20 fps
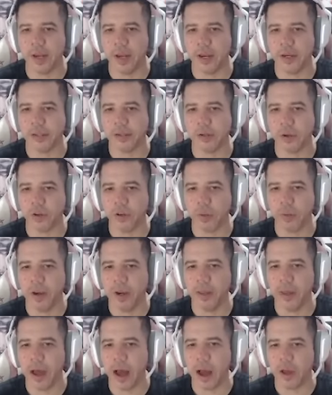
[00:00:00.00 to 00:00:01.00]
aceleração de
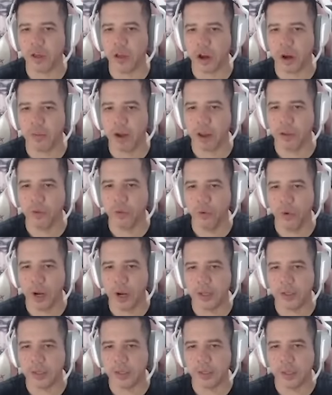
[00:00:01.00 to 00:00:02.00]
habilidade, armadura,
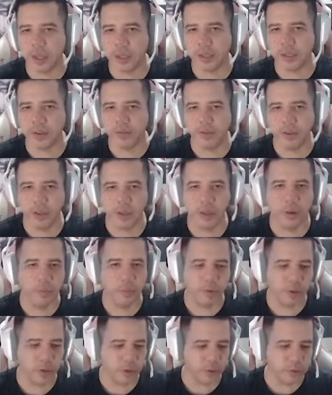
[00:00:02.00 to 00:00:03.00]
resistência e vida,
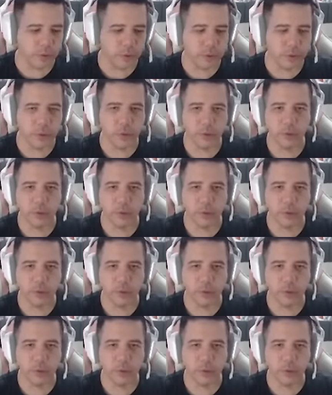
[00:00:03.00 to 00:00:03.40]
por isso.